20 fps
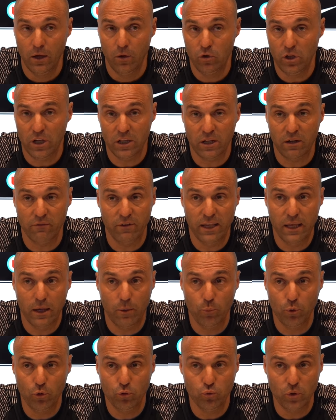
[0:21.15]
on a retravaillé
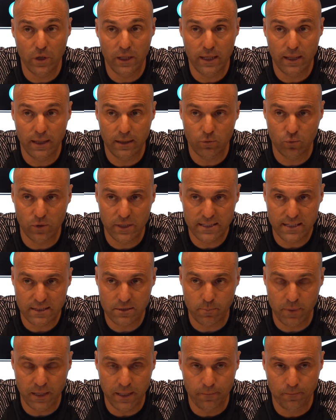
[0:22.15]
un peu tous les, tous les
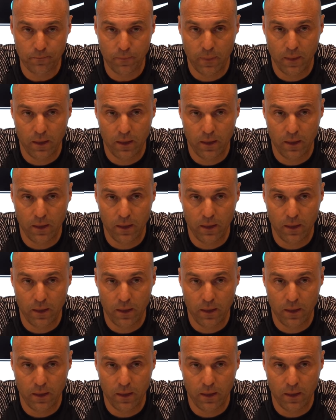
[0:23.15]
aspects.